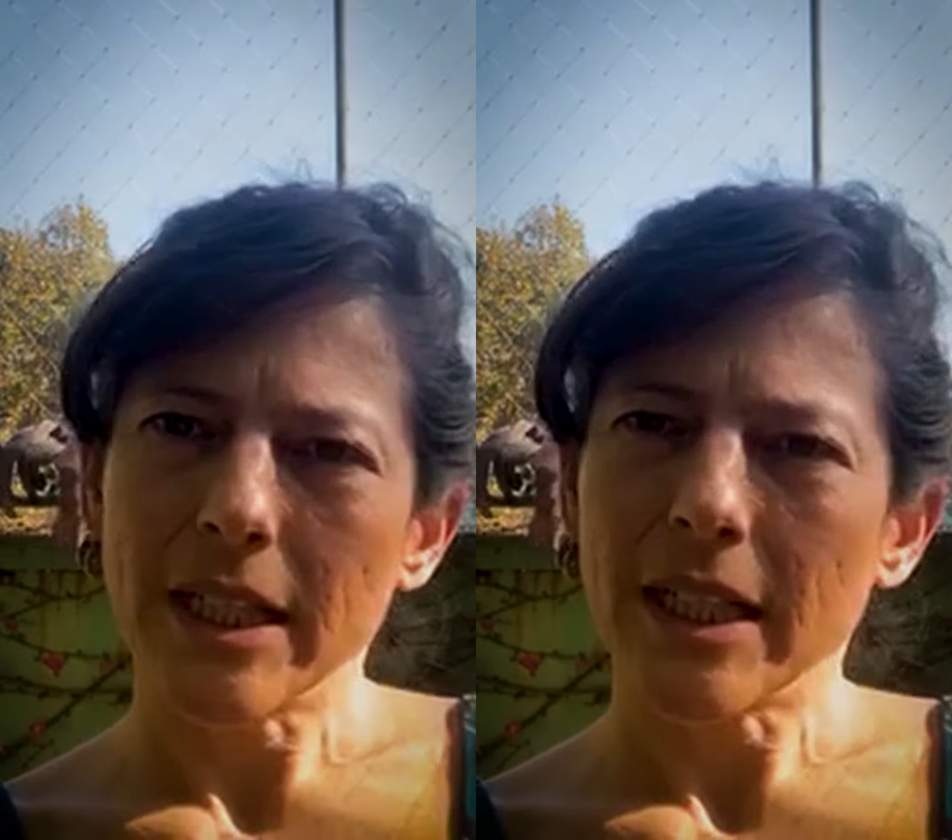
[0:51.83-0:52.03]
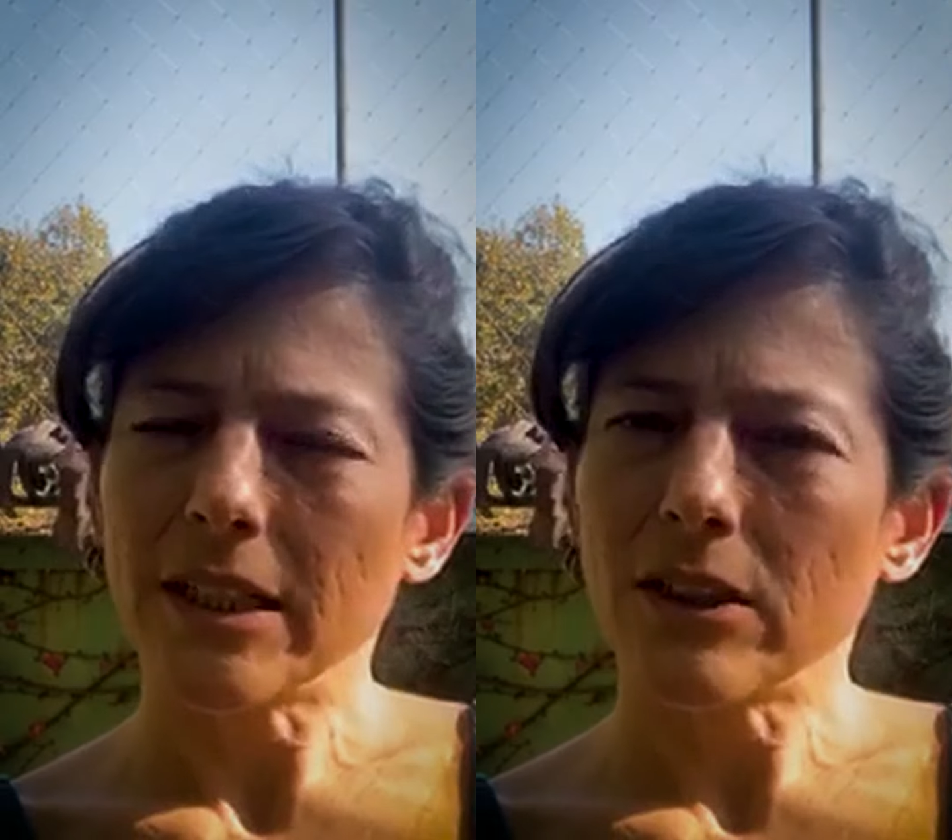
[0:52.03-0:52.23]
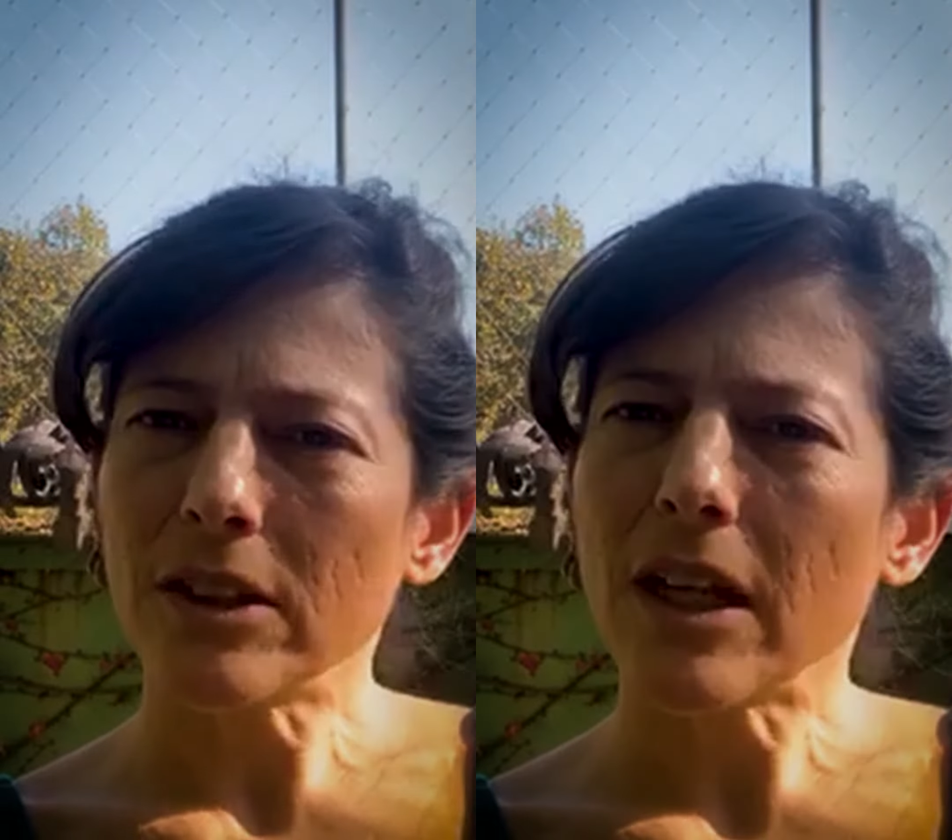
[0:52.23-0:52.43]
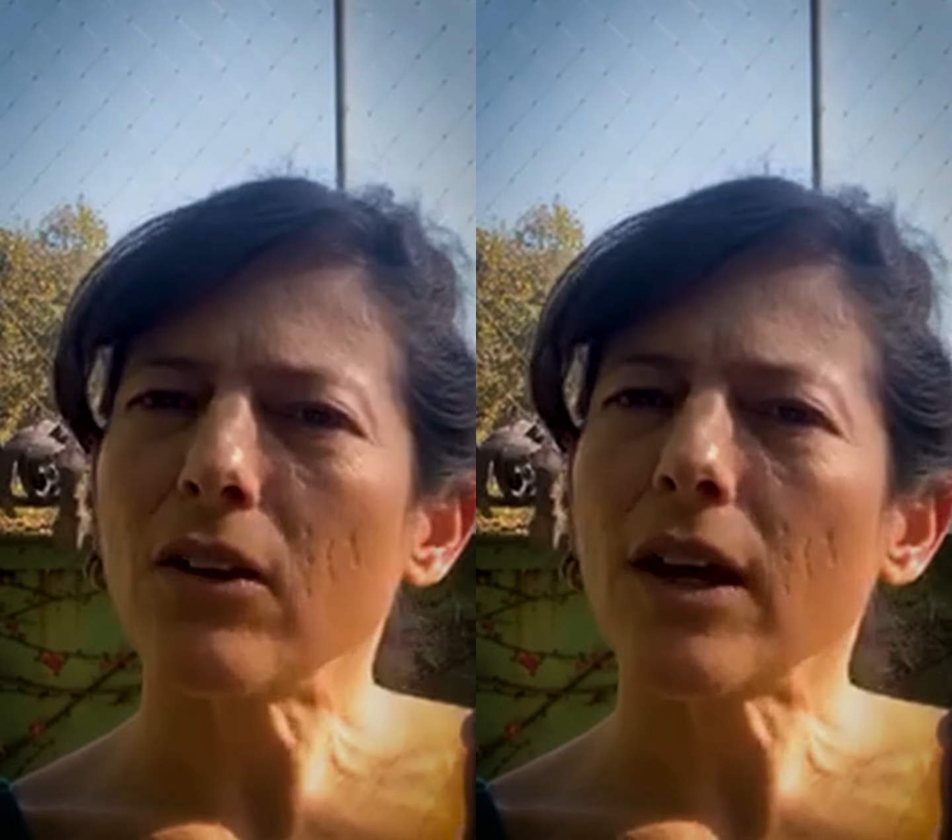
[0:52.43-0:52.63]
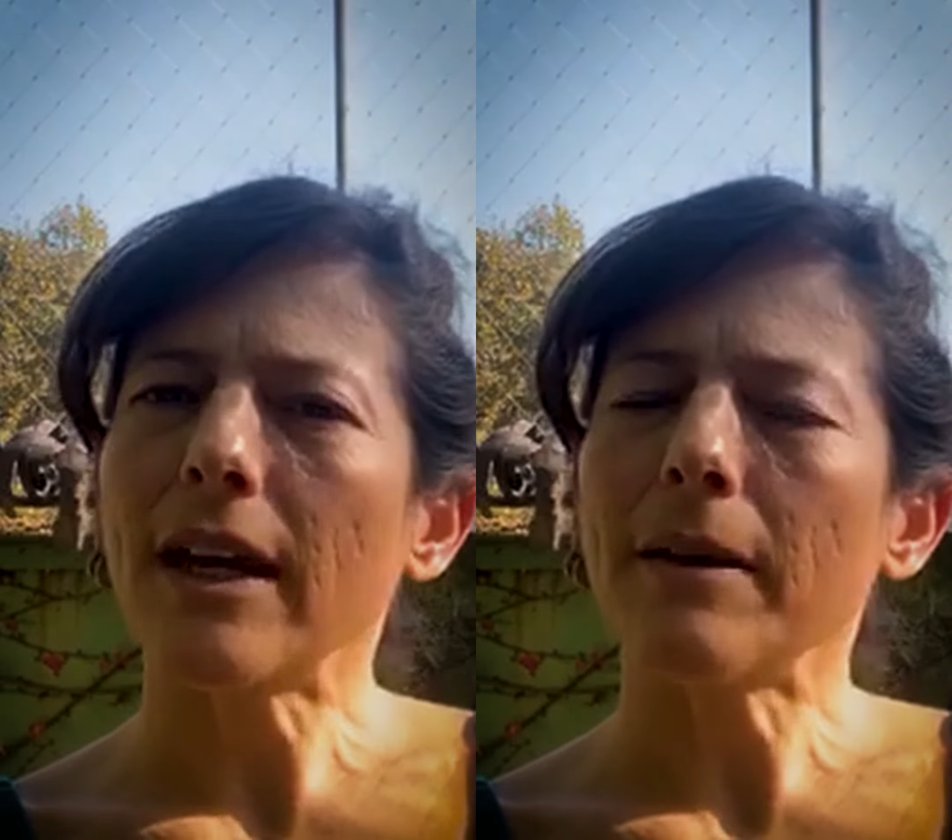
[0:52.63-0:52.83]
entonces
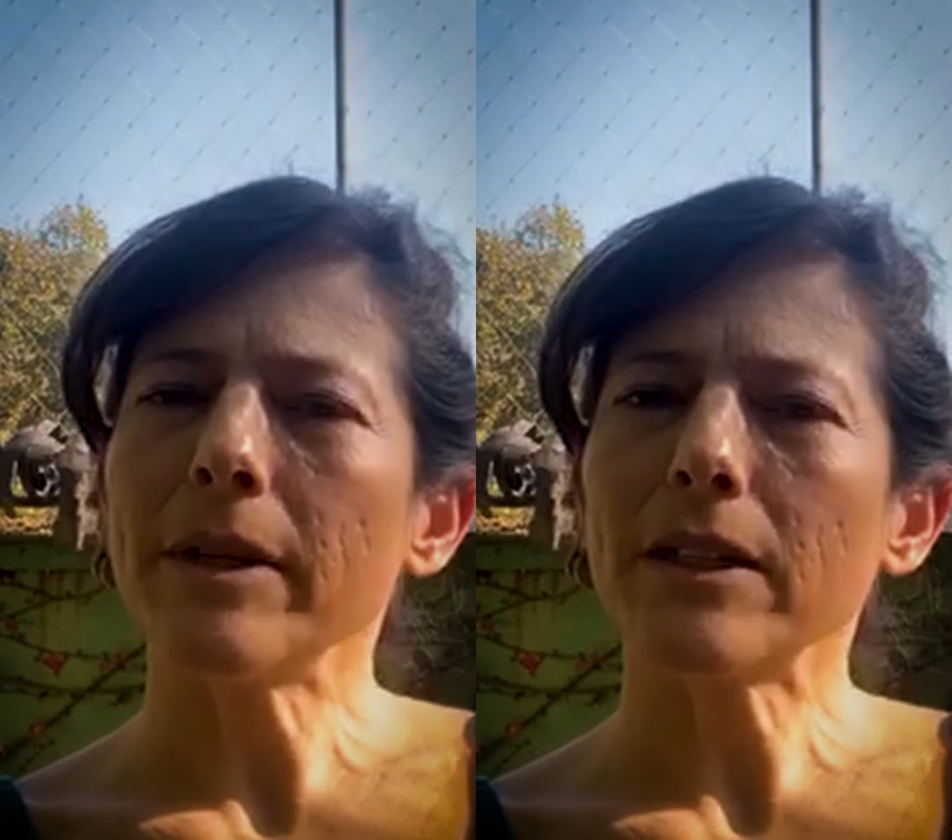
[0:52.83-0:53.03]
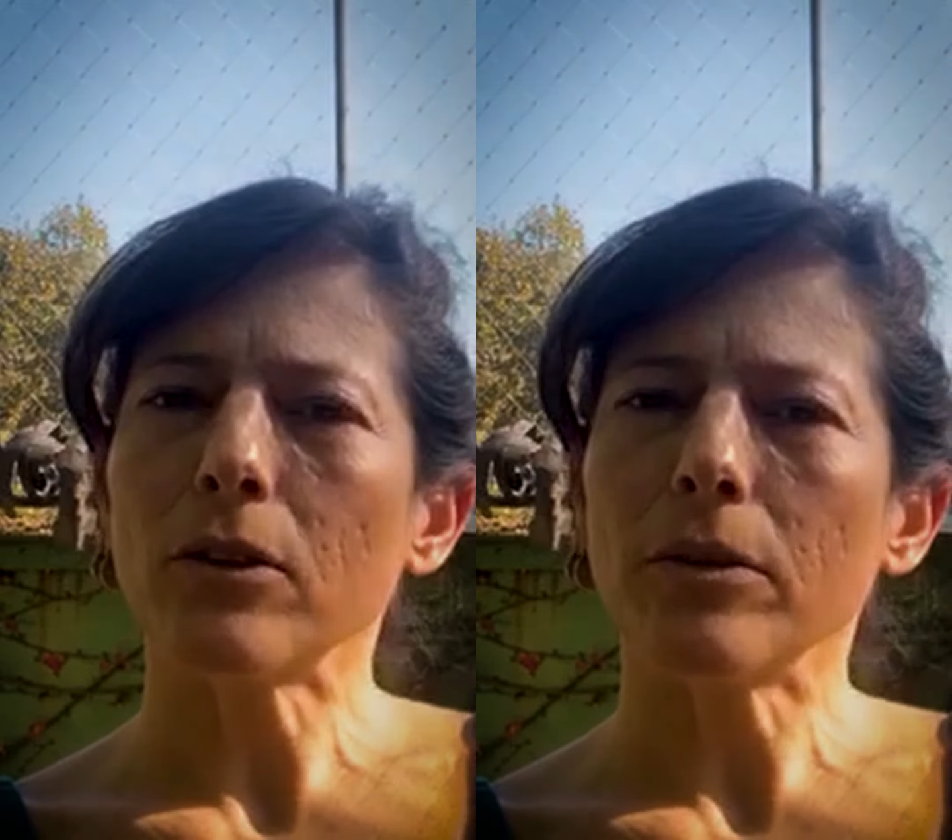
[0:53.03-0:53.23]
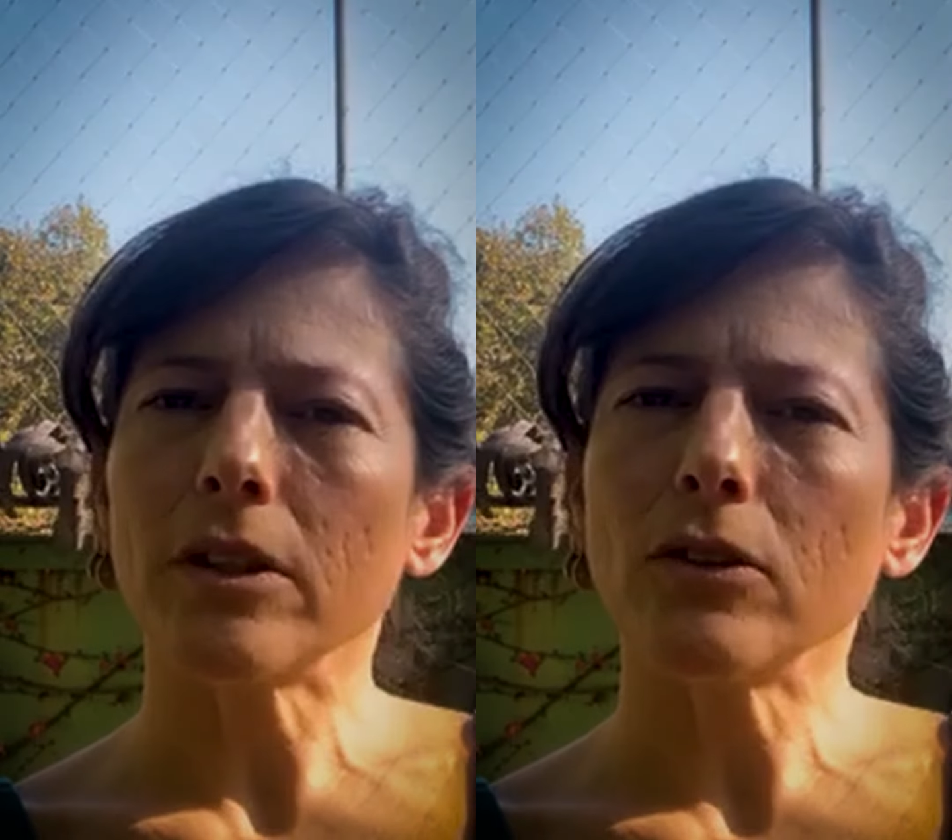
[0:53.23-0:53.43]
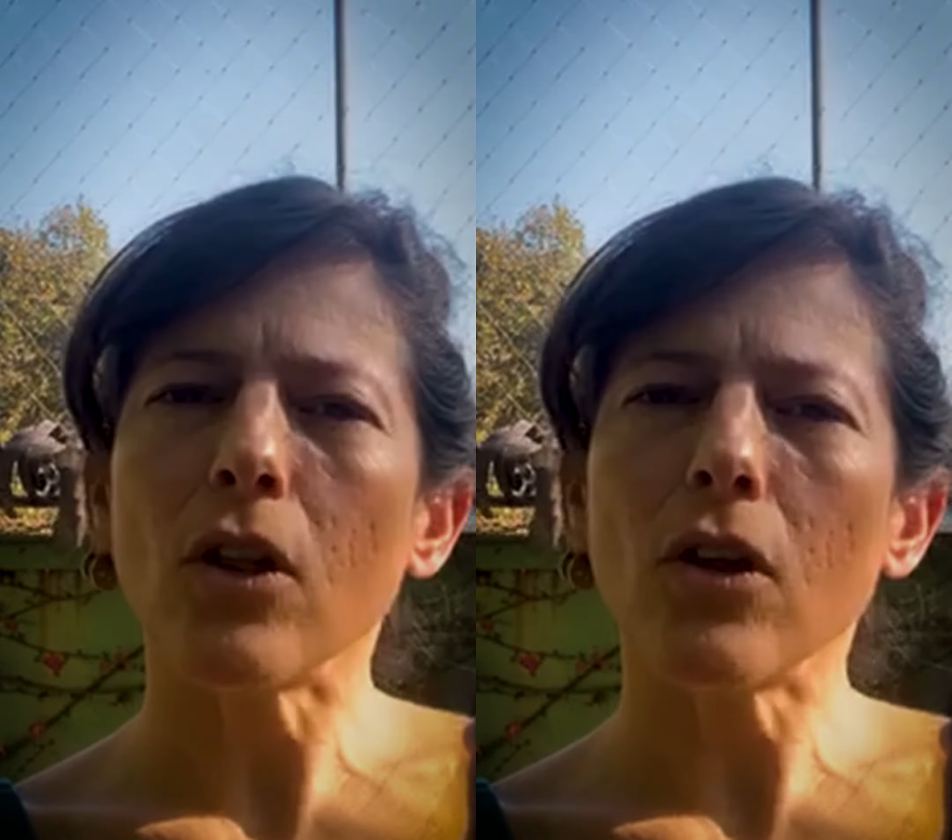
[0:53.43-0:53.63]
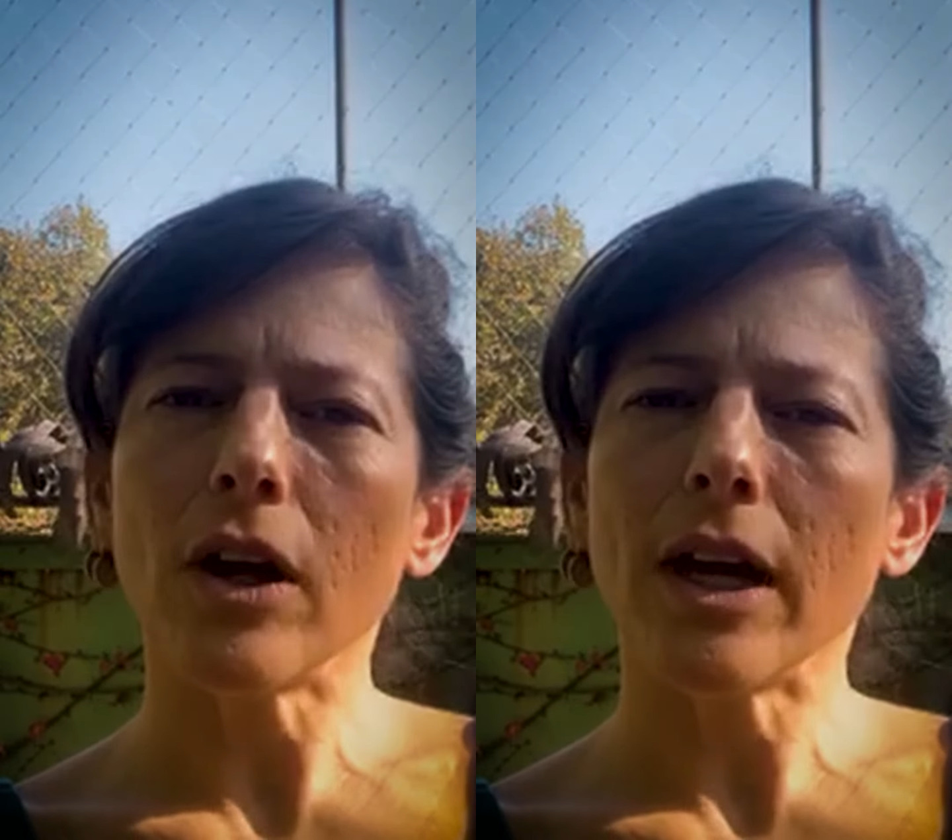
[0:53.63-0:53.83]
lo que cambia sobre todo